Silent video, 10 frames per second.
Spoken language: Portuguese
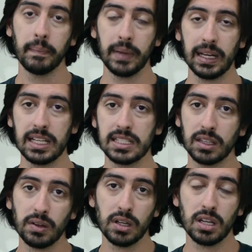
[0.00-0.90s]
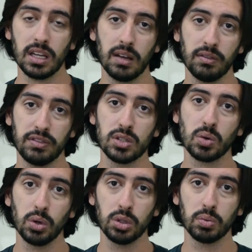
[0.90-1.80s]
Beleza? Então é, é um vídeo
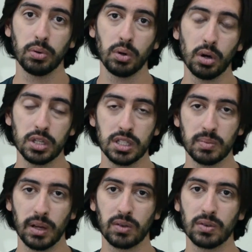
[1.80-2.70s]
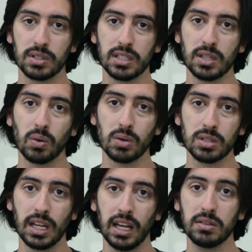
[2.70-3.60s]
curto por hoje, espero que vocês tenham
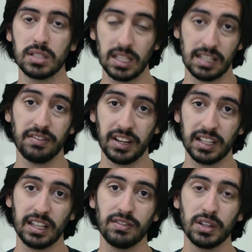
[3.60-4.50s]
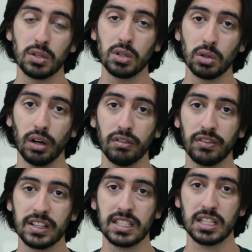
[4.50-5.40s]
gostado. Sexta-feira tem vídeo de novo,
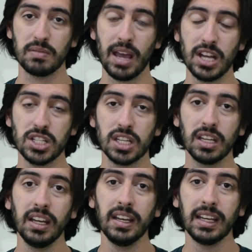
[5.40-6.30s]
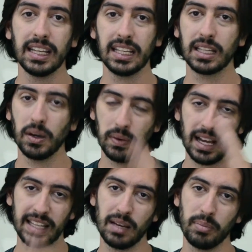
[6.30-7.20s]
vai ser de Magic. Então,
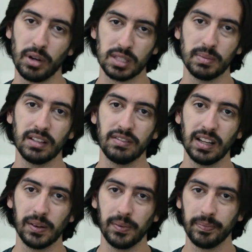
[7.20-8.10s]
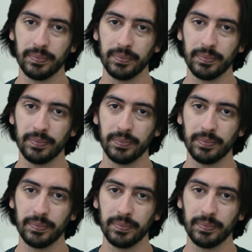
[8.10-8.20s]
até a próxima. Valeu!